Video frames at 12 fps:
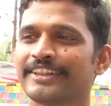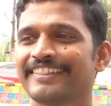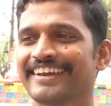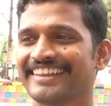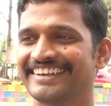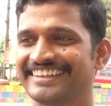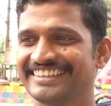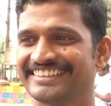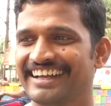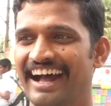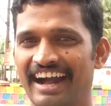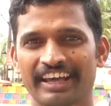పద్ధతి కదండి
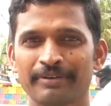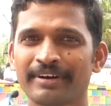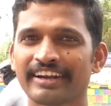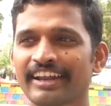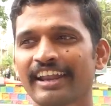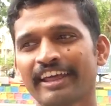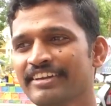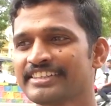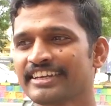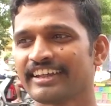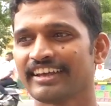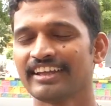అక్రమ కట్టాలు
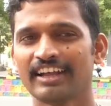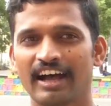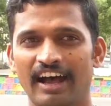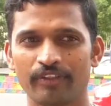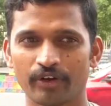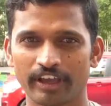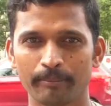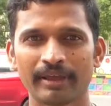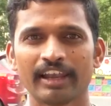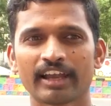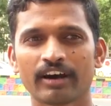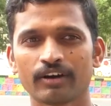ఏవైనా సరే అది ఒక
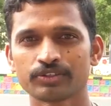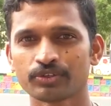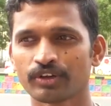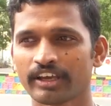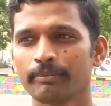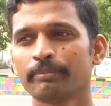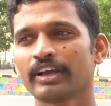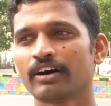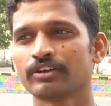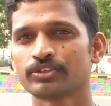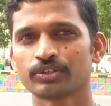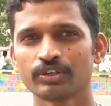ఎమ్మెల్యే కావచ్చు ఒక ఎంపీ
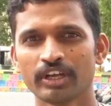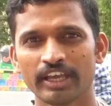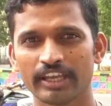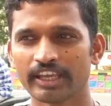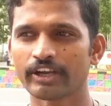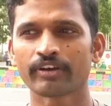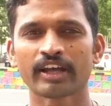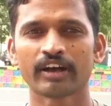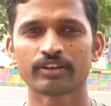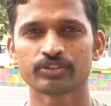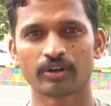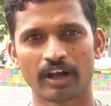కావచ్చు ఇంకెవరైనా
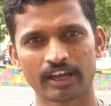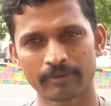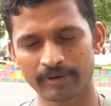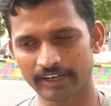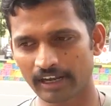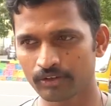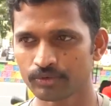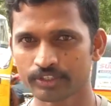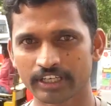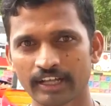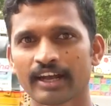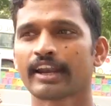కావచ్చు అక్రమ కట్టాలు
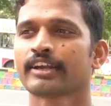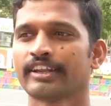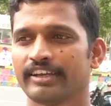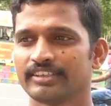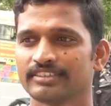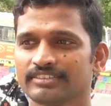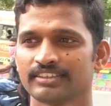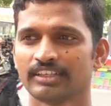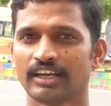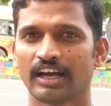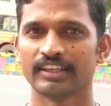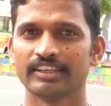కూల్చేయడం కరెక్టే
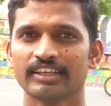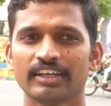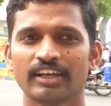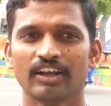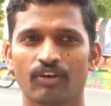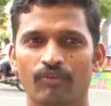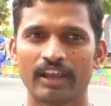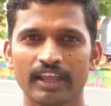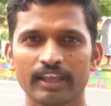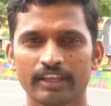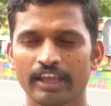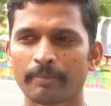అది
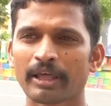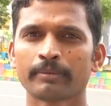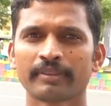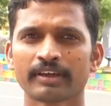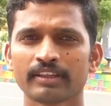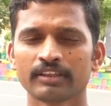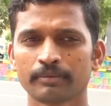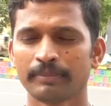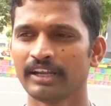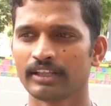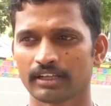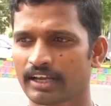వాళ్ళు ఏ ప్రాతిపదికన
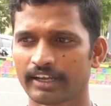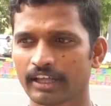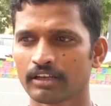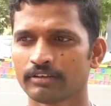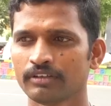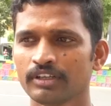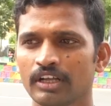బిల్డింగ్ కట్టారు